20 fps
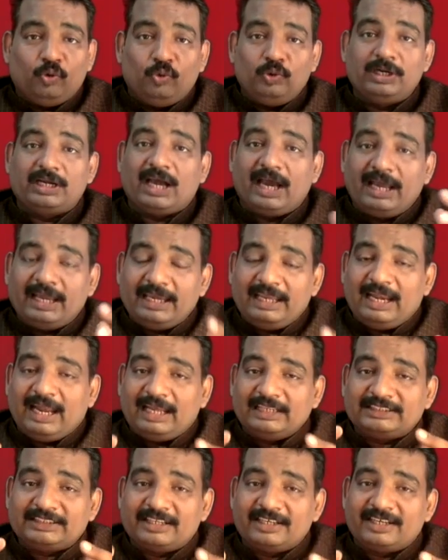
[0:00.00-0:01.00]
उनका
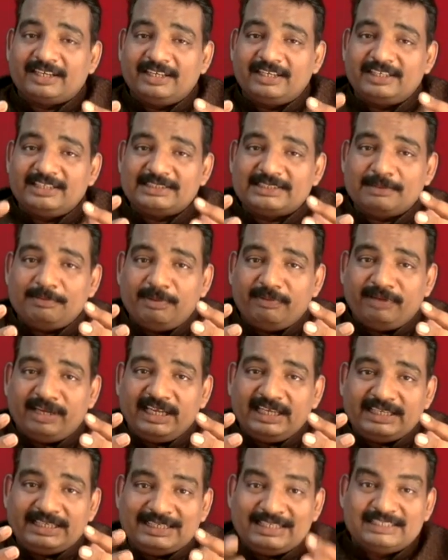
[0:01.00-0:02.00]
इलाज करने की
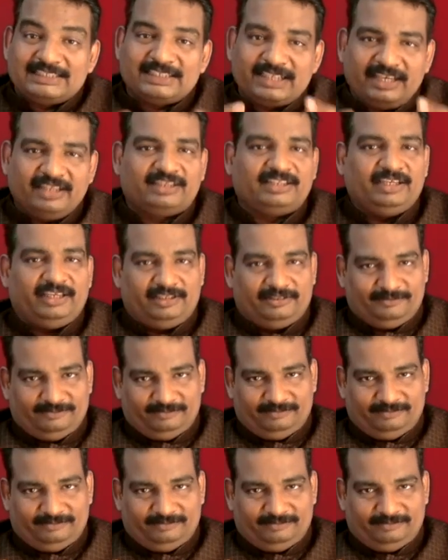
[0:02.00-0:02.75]
जिम्मेवारी किसकी थी